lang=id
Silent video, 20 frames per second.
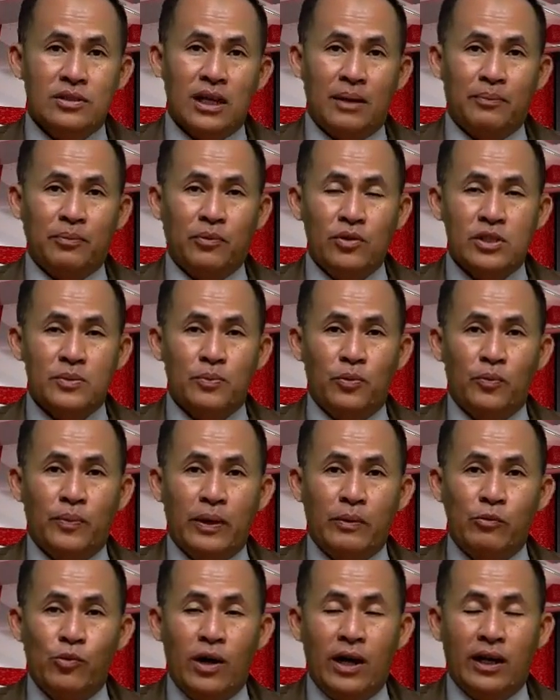Sabtu 10
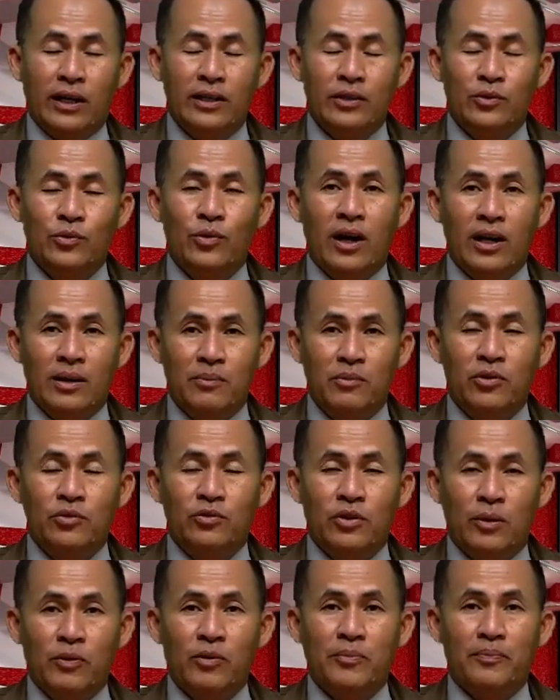Februari
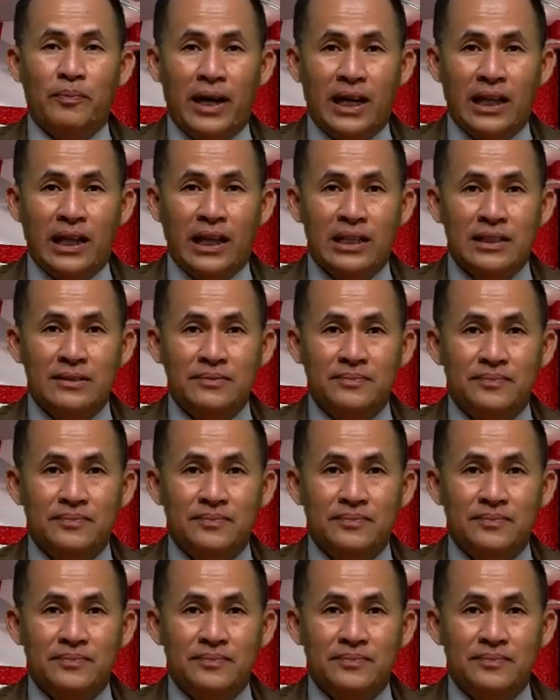2024.